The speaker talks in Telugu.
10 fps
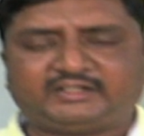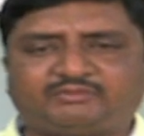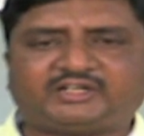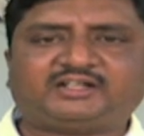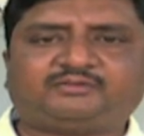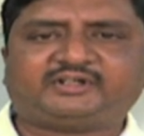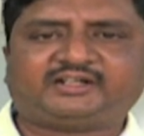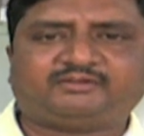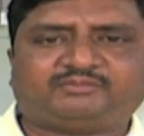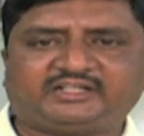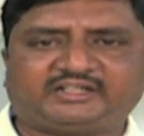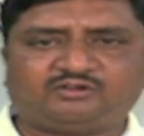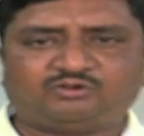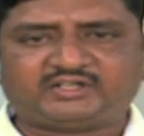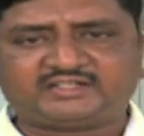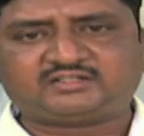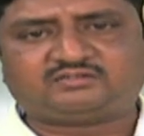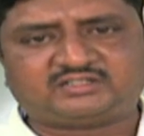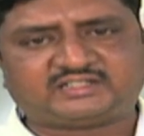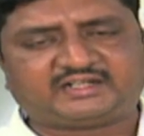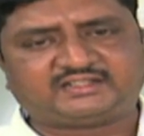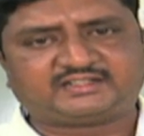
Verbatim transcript: నిర్మాణాల పైన ఇప్పటికే నోటీసులు కూడా జారీ